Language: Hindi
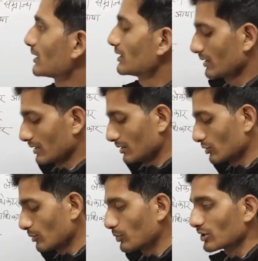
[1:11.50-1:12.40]
जाता है ठीक है
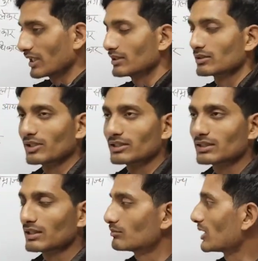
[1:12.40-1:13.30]
इसको पुर्तगाली
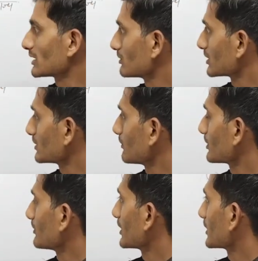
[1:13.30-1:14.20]
साम्राज्य का वास्तविक
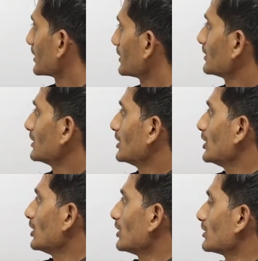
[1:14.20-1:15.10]
संस्थापक माना जाता है
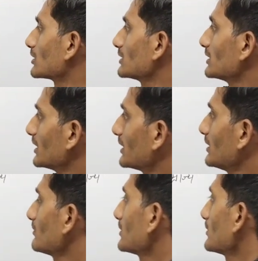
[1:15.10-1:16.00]
और
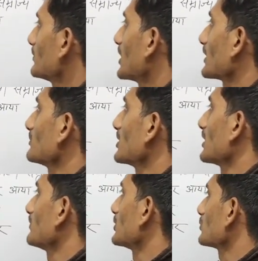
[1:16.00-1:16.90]
यही भारत
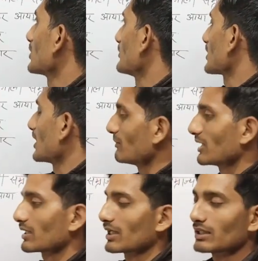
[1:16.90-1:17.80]
में अल्फांसो नामक
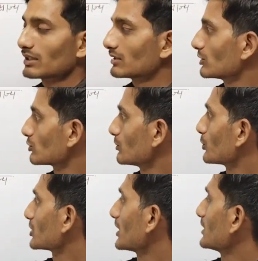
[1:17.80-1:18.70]
आम लेकर आया था इसको
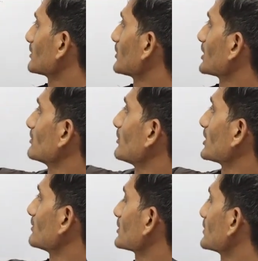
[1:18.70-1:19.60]
पुर्तगाली साम्राज्य में
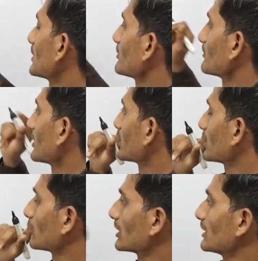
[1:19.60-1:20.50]
वास्तविक संस्थापक माना
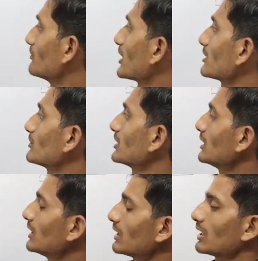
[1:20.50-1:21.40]
जाता है और यही भारत में
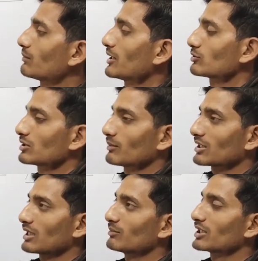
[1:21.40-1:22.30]
अल्फांसो
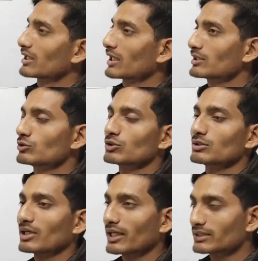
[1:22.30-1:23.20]
नामक आम लेकर आया
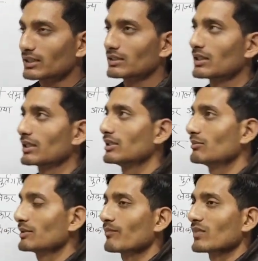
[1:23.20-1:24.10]
जो कि महाराष्ट्र के
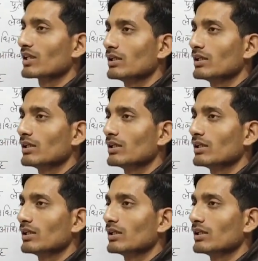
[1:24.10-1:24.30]
रत्नागिरी में